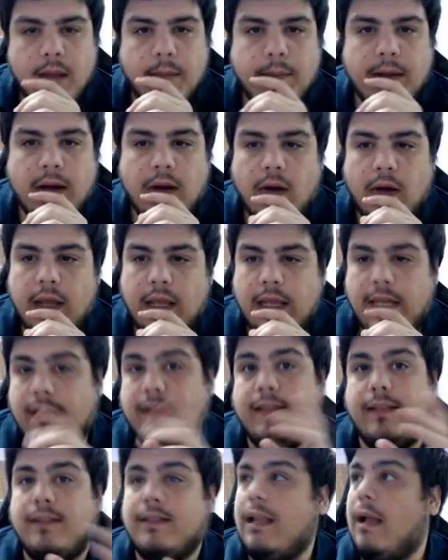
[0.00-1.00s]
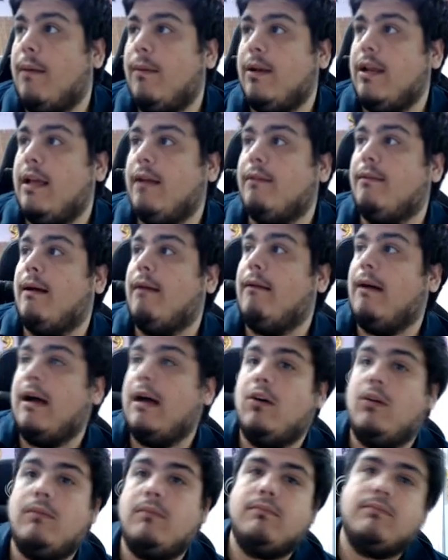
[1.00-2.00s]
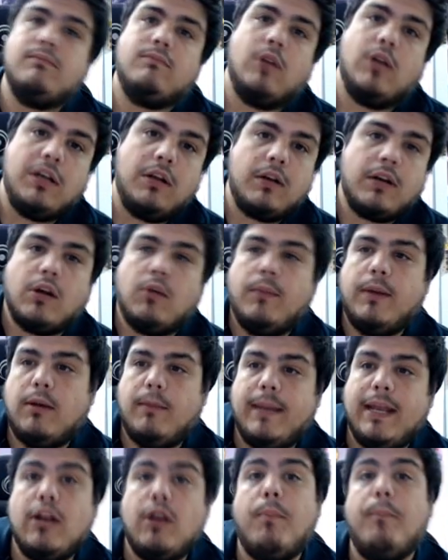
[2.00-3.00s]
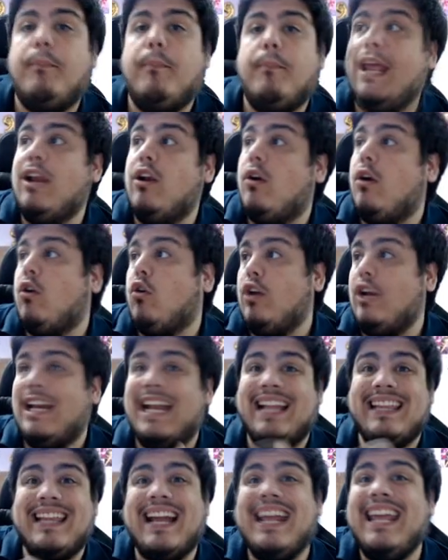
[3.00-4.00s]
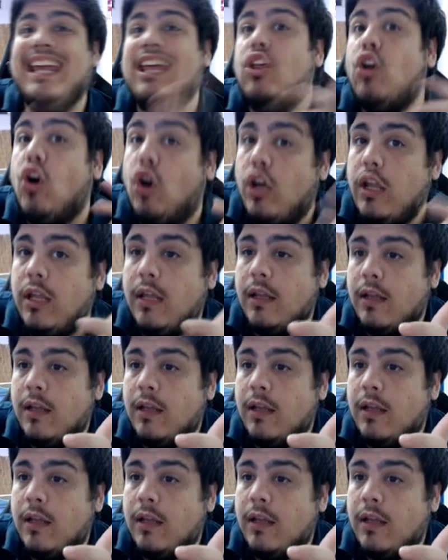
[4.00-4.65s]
Pero, eh, y si la moneda va abajo, bueno, recupero menos, pero con el ataque doy